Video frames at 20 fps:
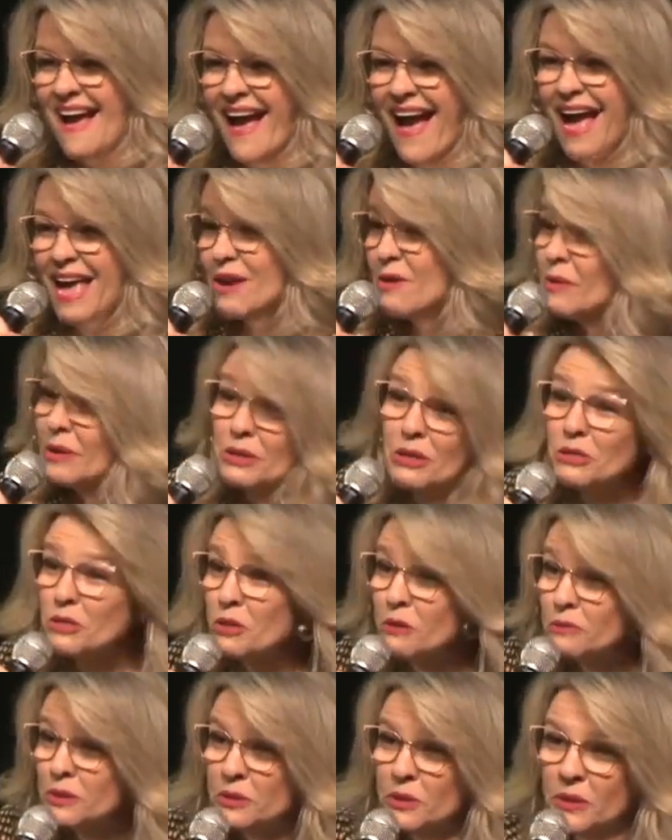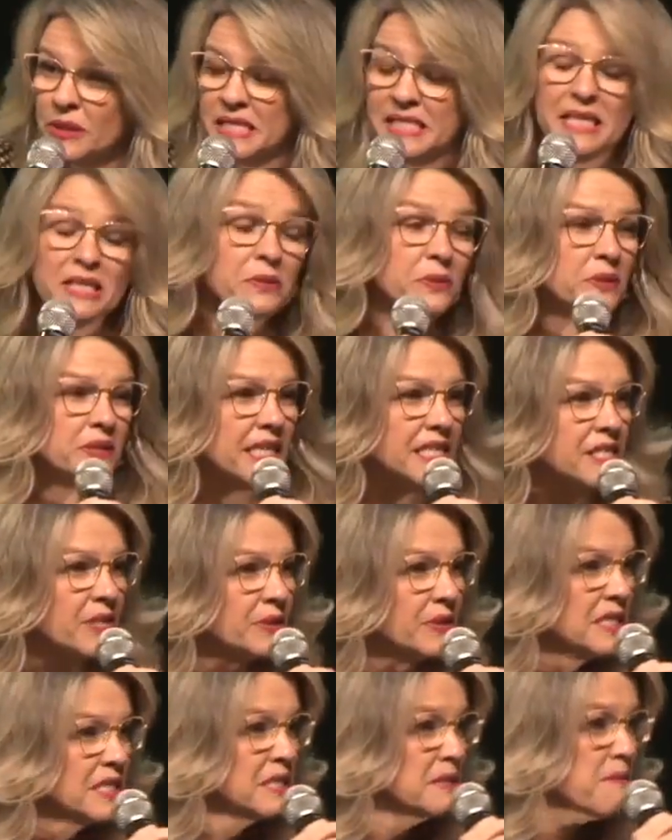Aí quando eu soube de toda essa notícia,
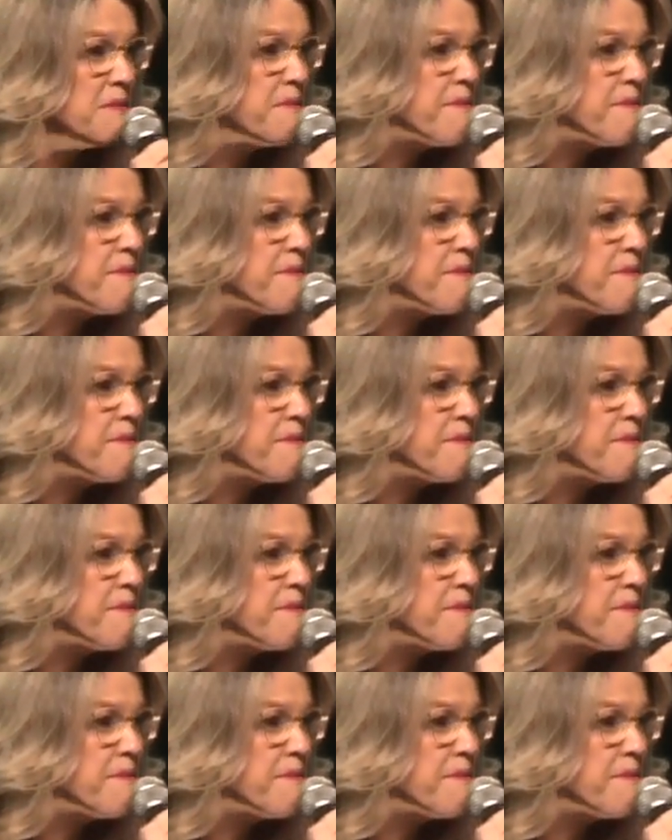eu disse,